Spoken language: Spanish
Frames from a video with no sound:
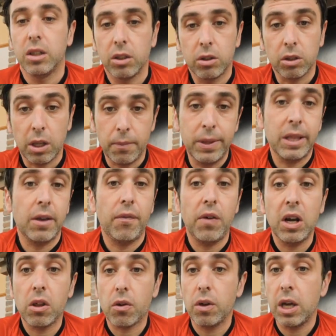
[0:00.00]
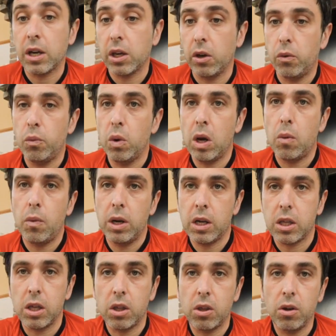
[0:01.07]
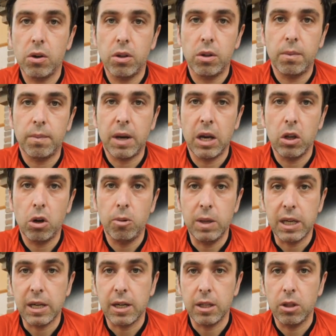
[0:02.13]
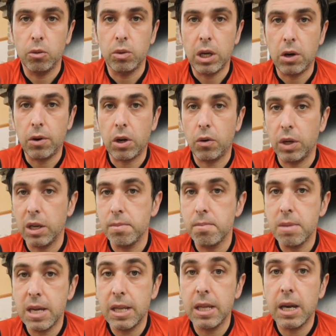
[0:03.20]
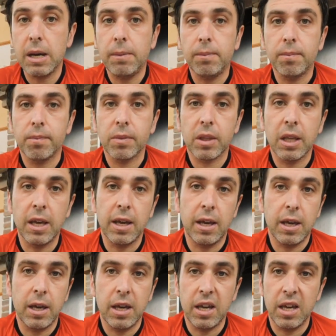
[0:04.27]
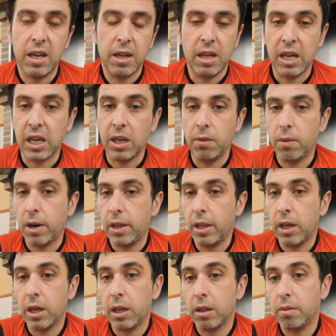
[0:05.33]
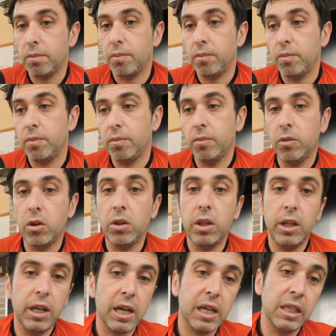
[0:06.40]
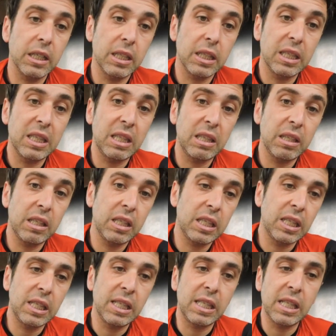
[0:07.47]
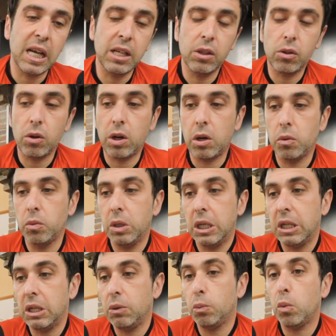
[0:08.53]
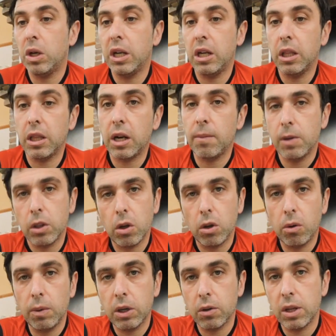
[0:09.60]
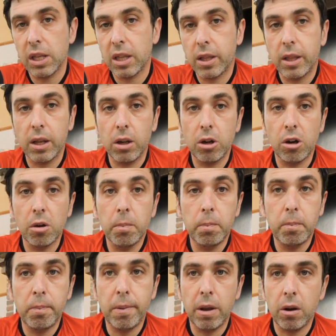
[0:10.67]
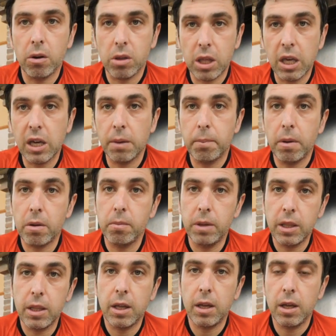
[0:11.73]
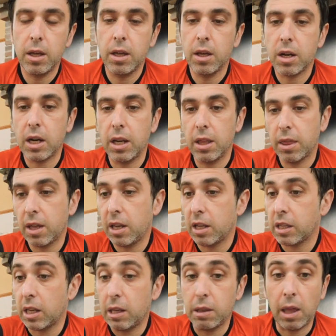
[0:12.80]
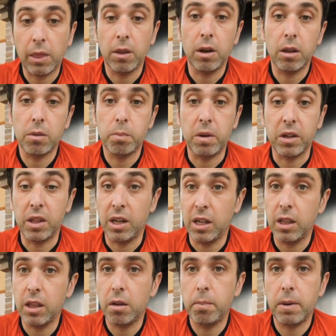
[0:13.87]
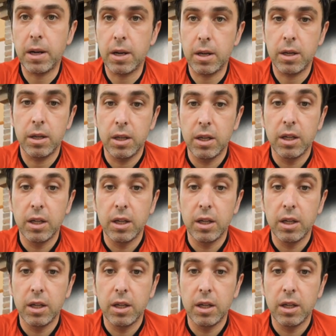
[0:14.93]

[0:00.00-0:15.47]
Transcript: totalmente falso, ya que una buena sesión aeróbica de una hora, hora y media, eh, equivale, no diría que tanto a un buen entrenamiento aeróbico en el exterior, pero sí que permite realizar las adaptaciones pertinentes para